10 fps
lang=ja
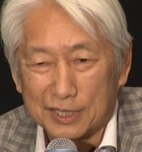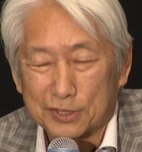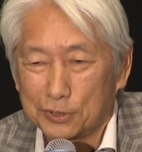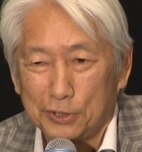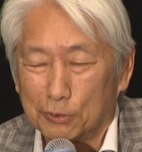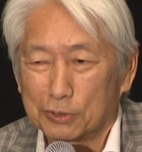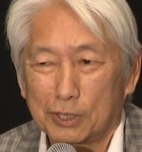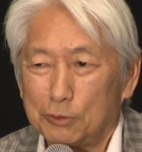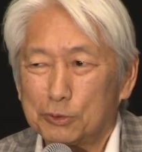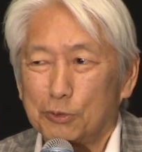それでいろん
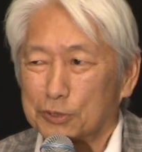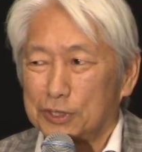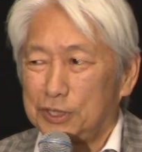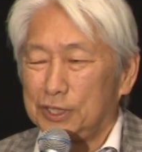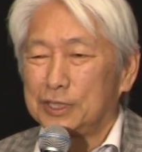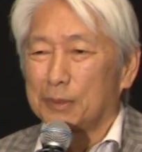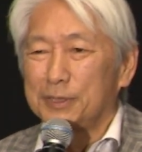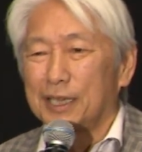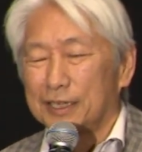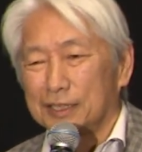なことを聞いた
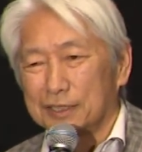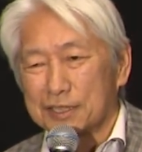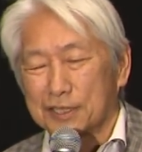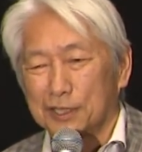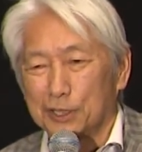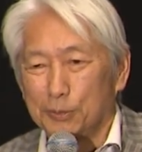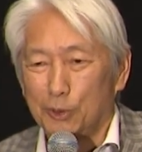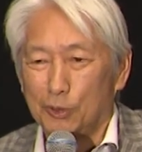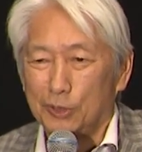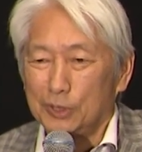みたいなんですけれど
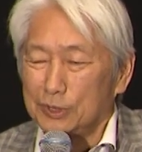も、